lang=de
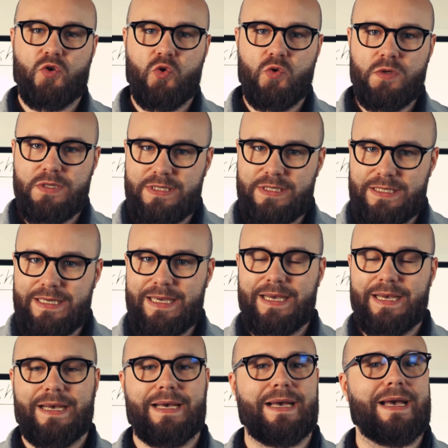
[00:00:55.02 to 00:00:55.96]
Kunden
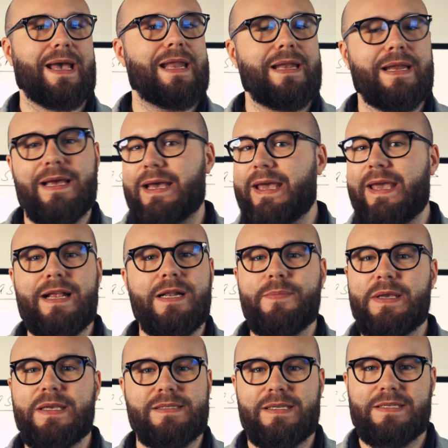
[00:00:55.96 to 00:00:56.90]

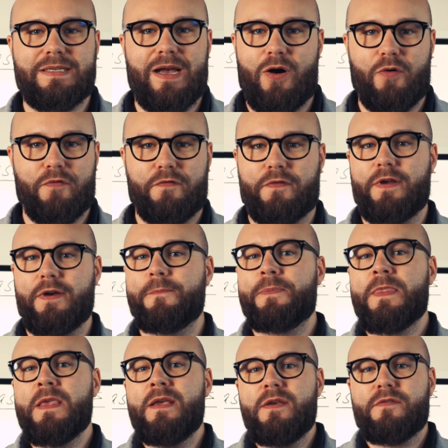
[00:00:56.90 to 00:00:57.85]
regelmäßig auf. Ne?
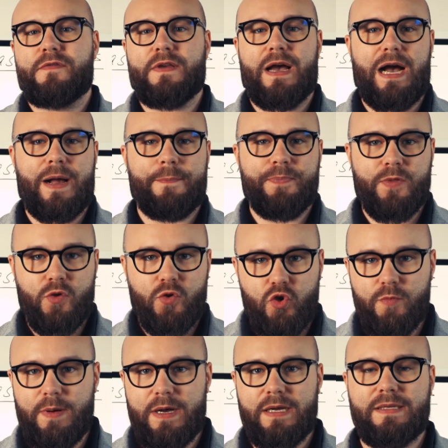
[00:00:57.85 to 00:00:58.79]
Wir haben
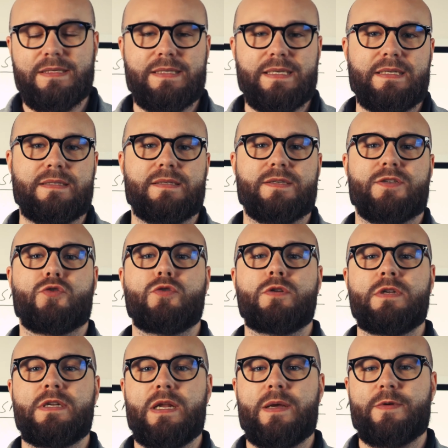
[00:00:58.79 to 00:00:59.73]
über 60
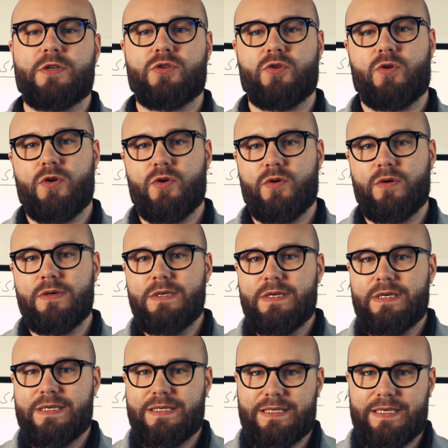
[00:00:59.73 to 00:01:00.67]
Kunden in der Betreuung.
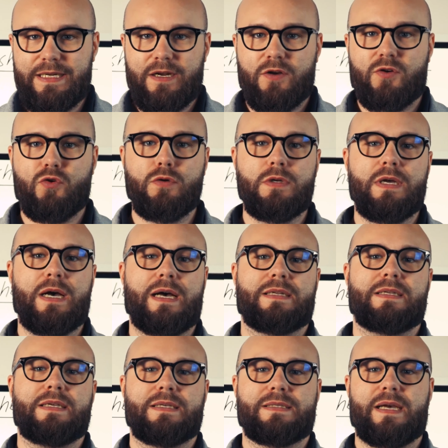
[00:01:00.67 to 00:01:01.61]
Jeder Kunde
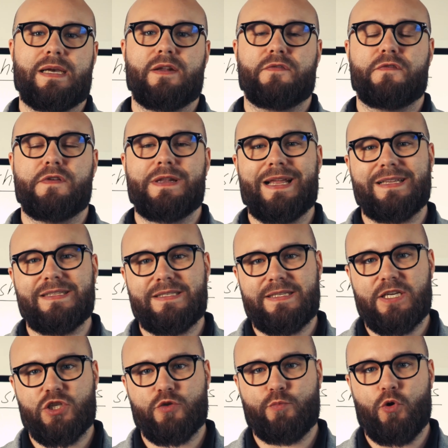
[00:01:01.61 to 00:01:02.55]
hat hier seine
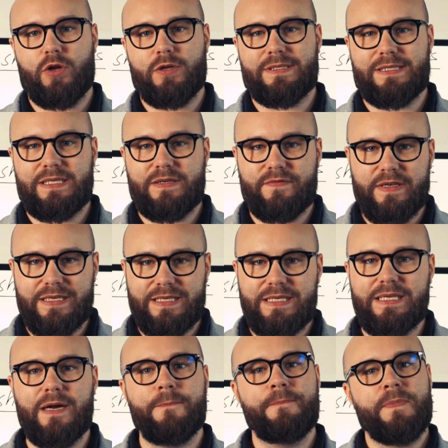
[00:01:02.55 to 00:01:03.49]
Finanzdashboards, die wir
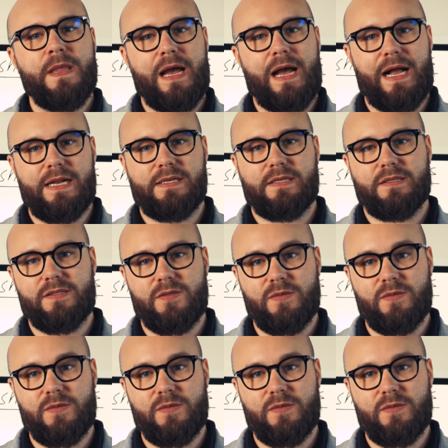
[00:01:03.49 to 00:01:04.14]
hier halt